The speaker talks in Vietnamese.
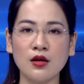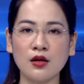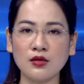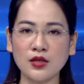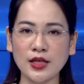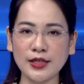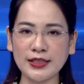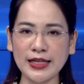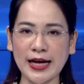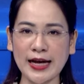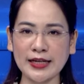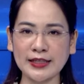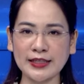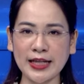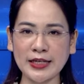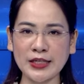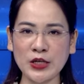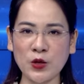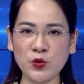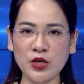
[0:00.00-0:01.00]
Tình trạng
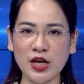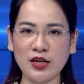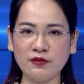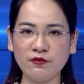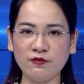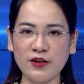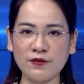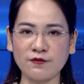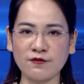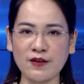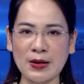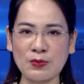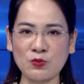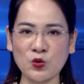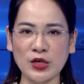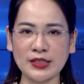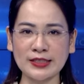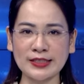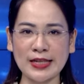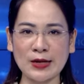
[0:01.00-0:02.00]
thanh thiếu niên vi phạm
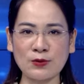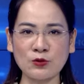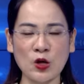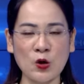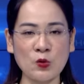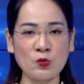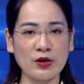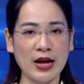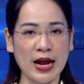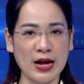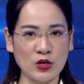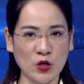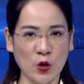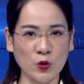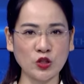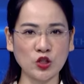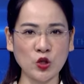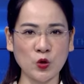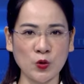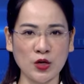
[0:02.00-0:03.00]
luật giao thông đang có
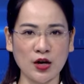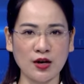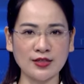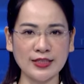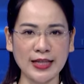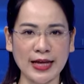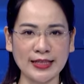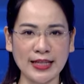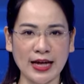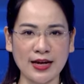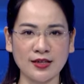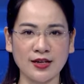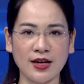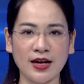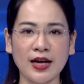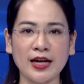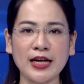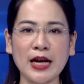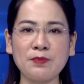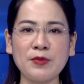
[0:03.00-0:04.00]
chiều hướng gia tăng,
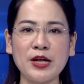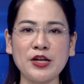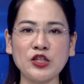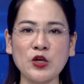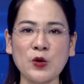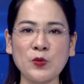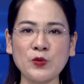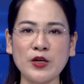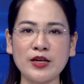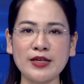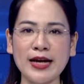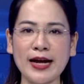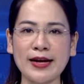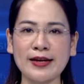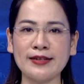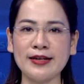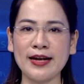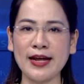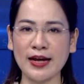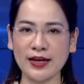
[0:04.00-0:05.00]
đặc biệt trong những ngày
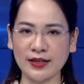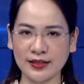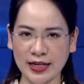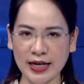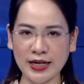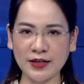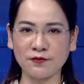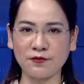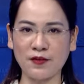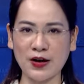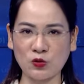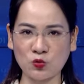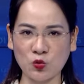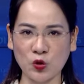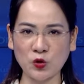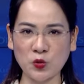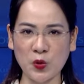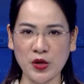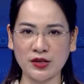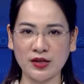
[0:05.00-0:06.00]
lễ Tết và cuối
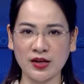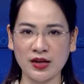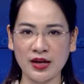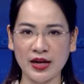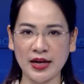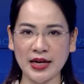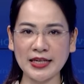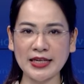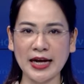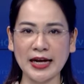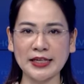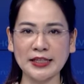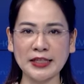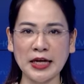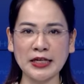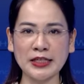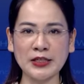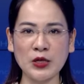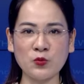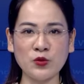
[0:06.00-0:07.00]
tuần. Hình ảnh thanh
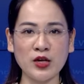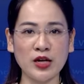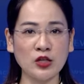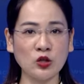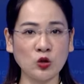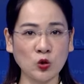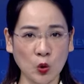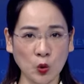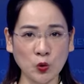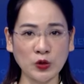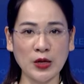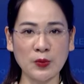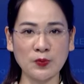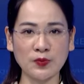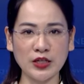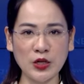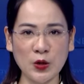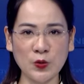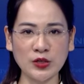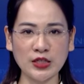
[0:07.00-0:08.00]
thiếu niên tụ tập
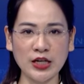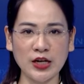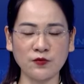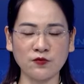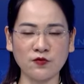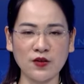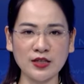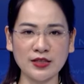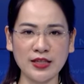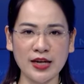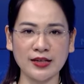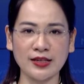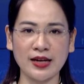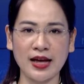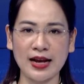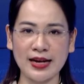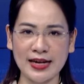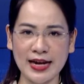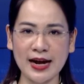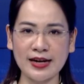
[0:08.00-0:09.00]
điều khiển phương tiện
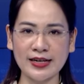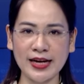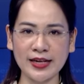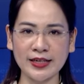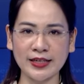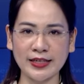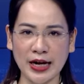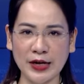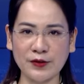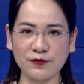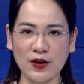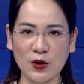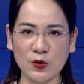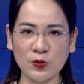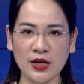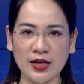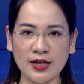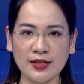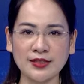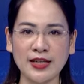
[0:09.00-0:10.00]
lạng lách đánh võng
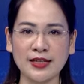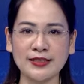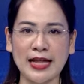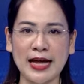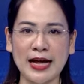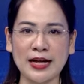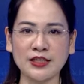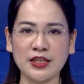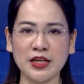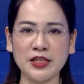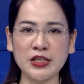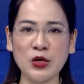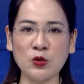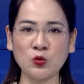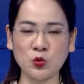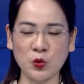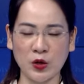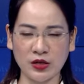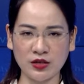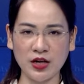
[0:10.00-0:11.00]
diễn ra trên nhiều
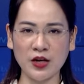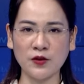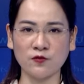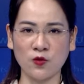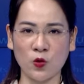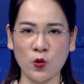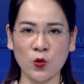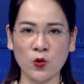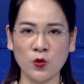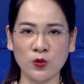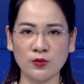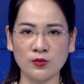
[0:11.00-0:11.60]
tuyến đường phố.